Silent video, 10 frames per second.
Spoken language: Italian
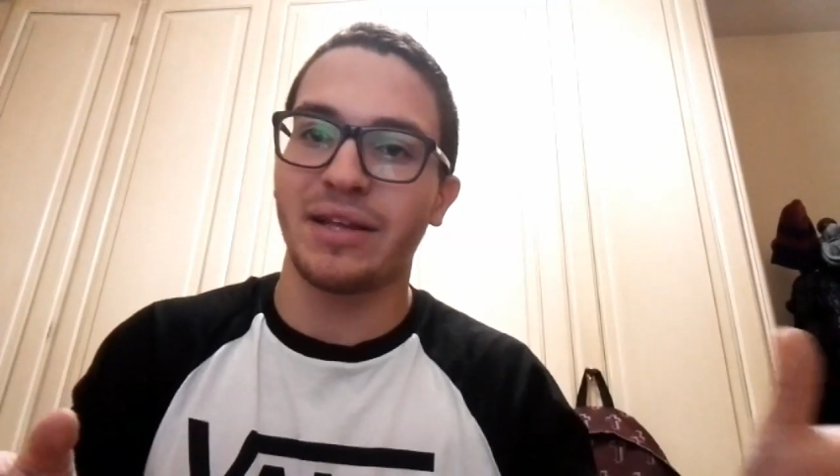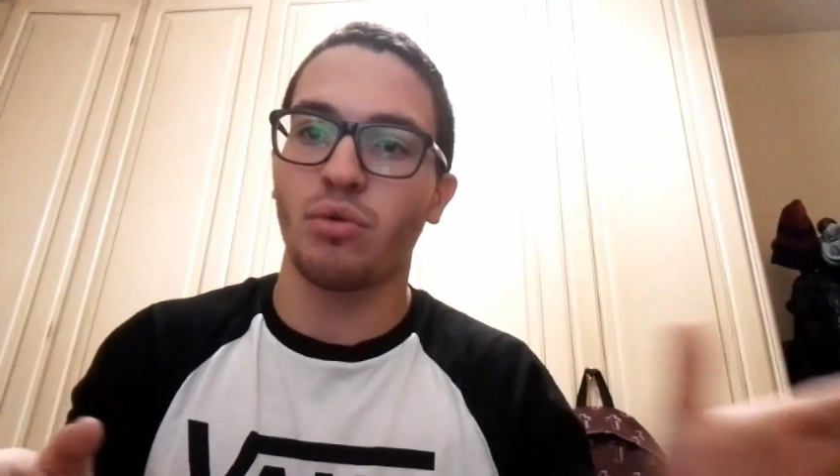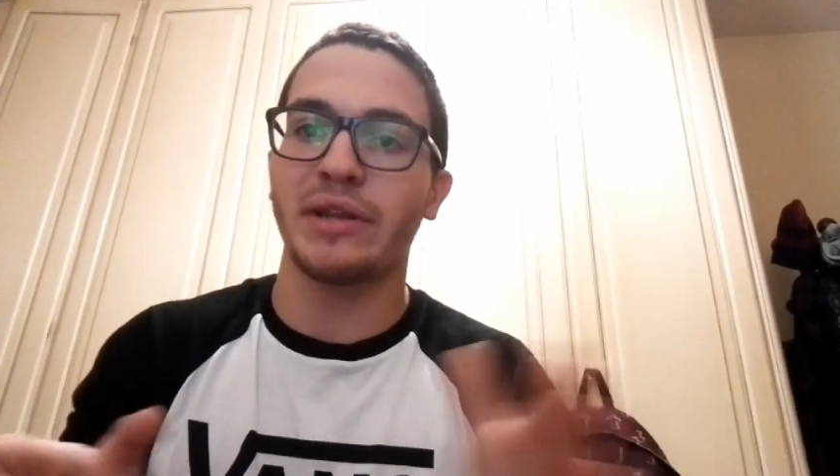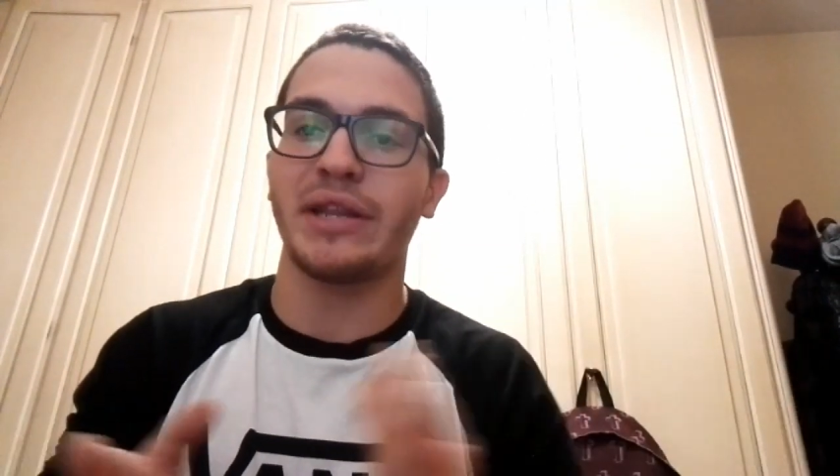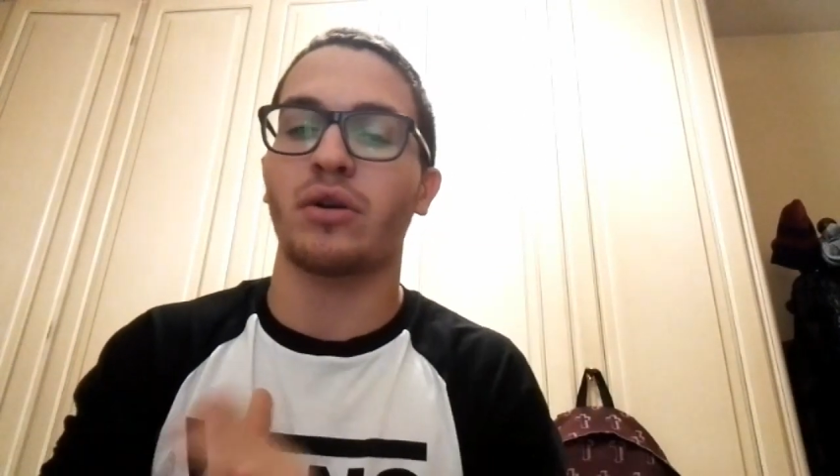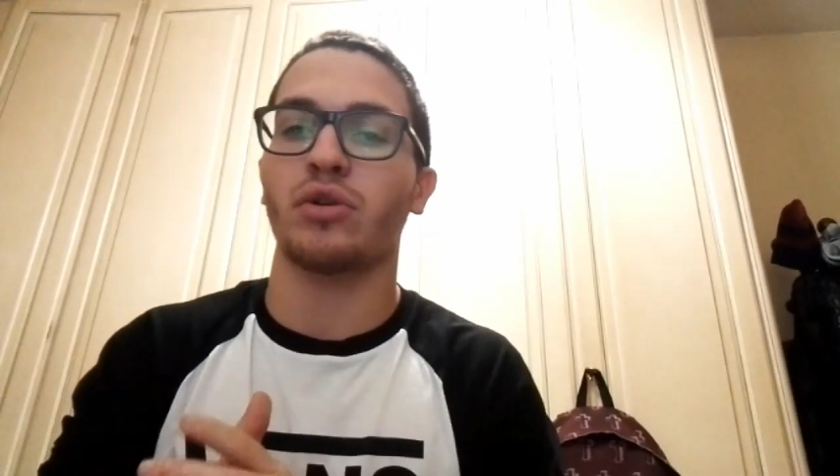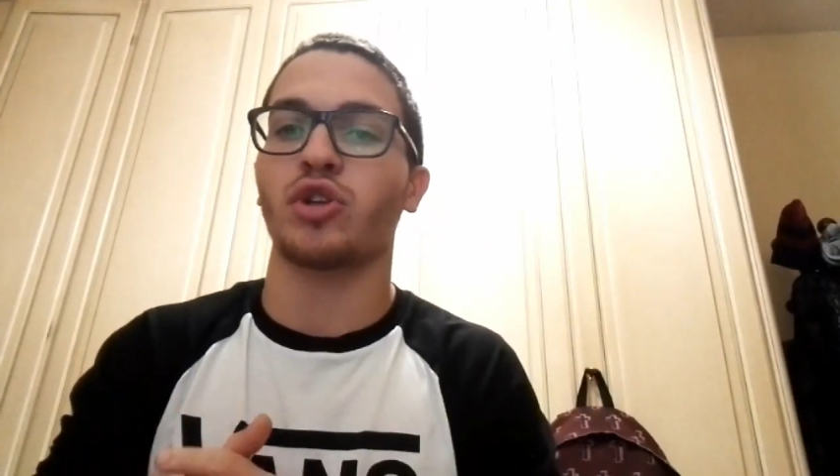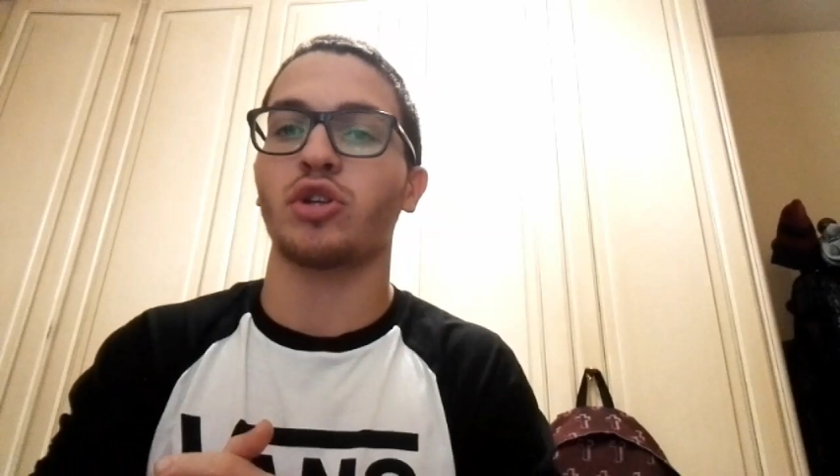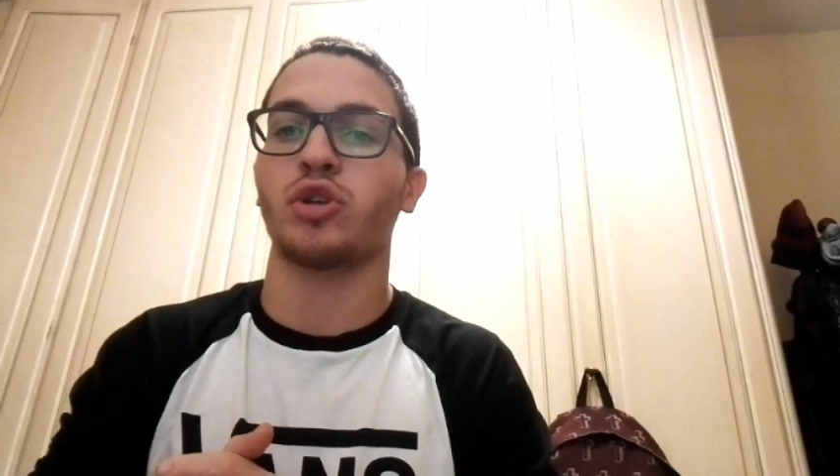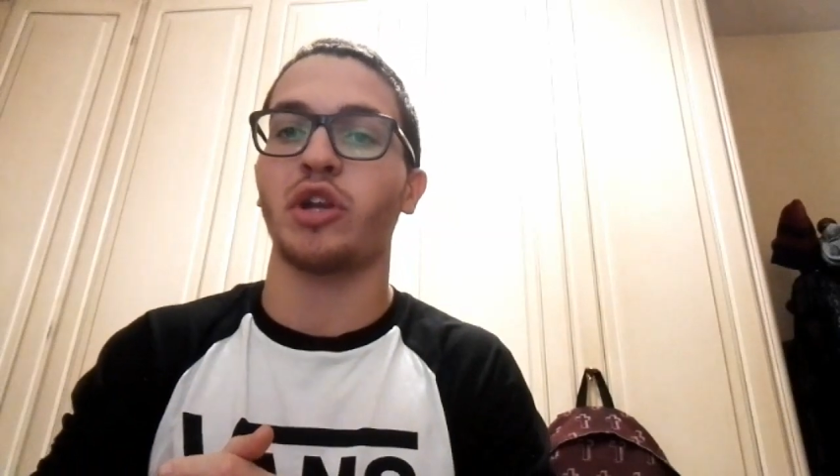di lunedì
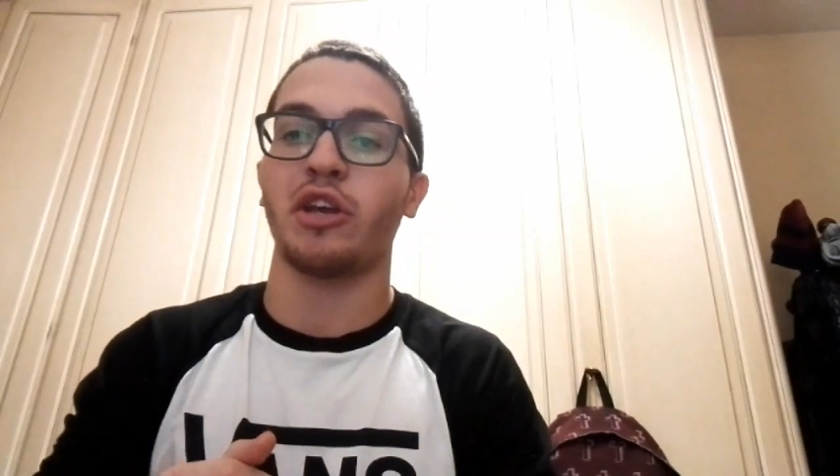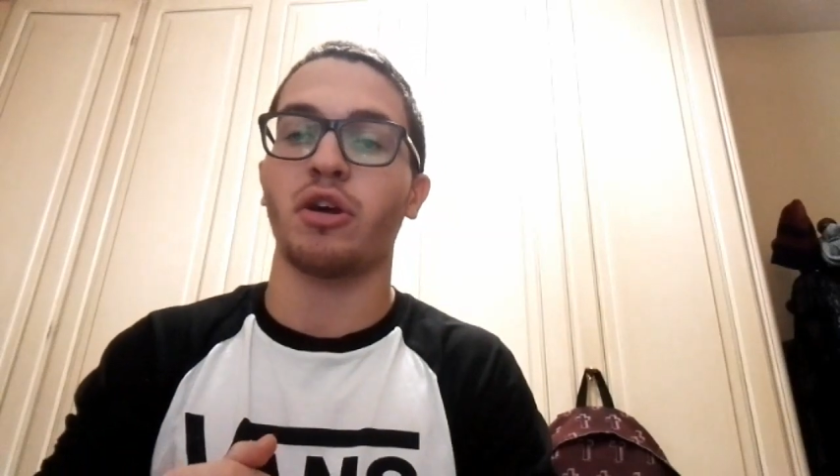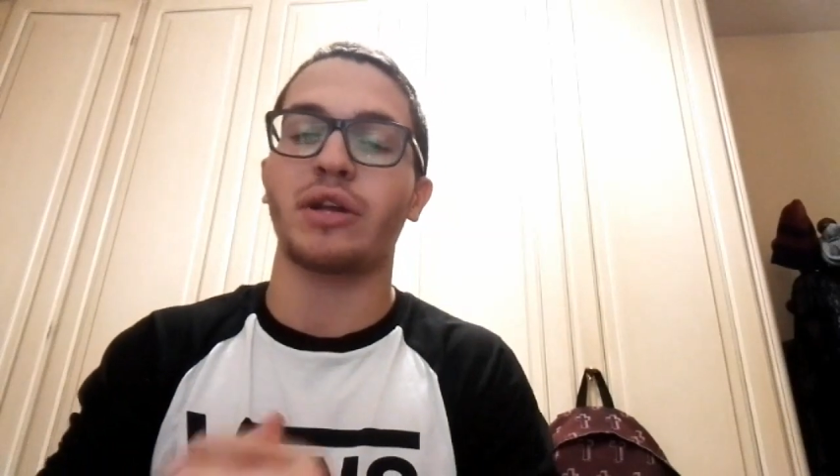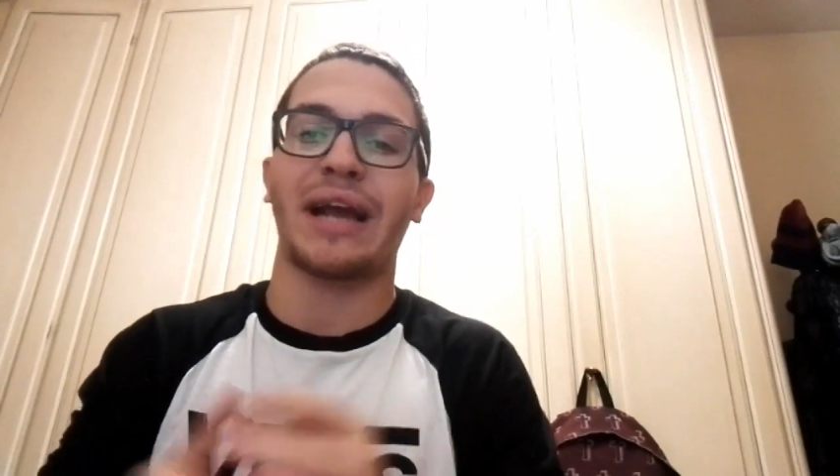contro il Torino.